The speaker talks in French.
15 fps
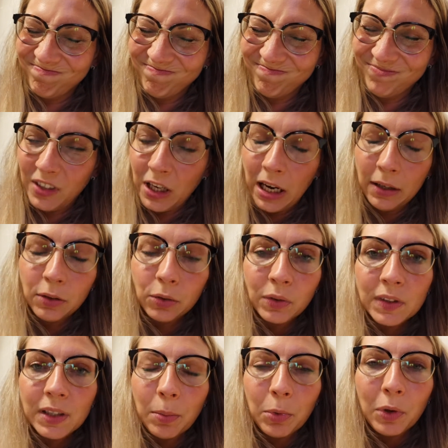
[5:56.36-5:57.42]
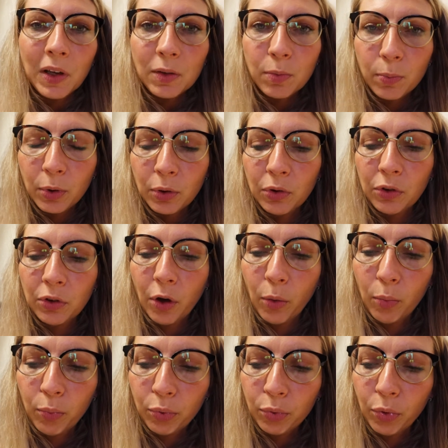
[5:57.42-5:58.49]
Voilà, donc ça me laisse peu de
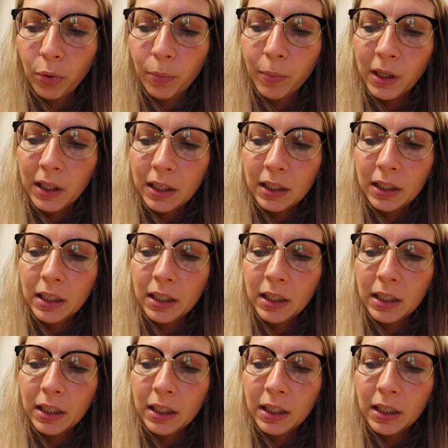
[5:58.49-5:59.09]
temps pour mes